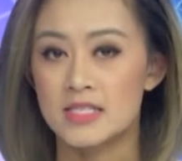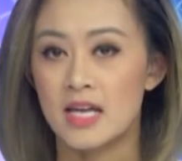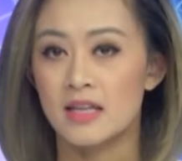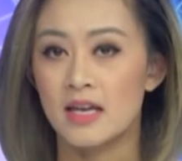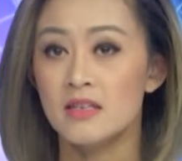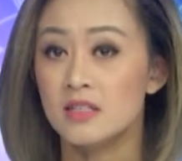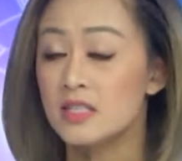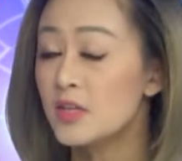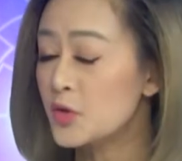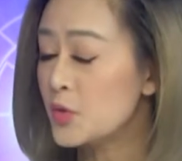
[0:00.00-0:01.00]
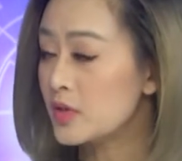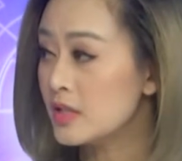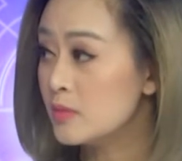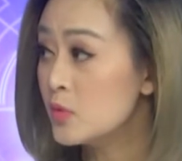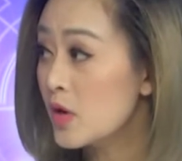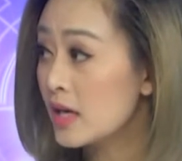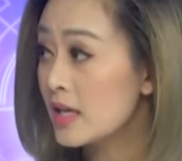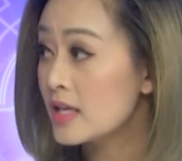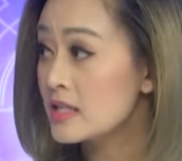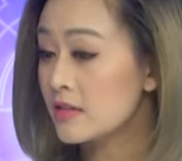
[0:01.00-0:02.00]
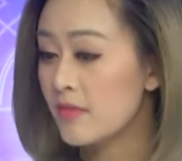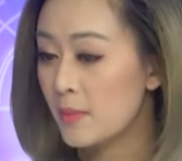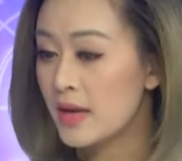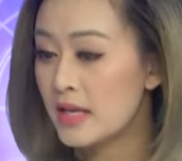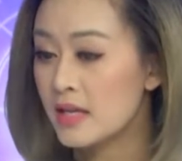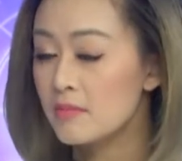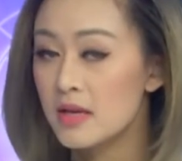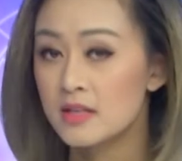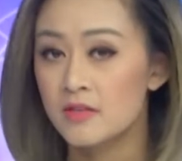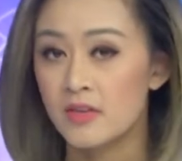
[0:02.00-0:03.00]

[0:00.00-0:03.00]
Sa thấy được rất là nhiều người mua cái sản phẩm này thắc mắc ừ.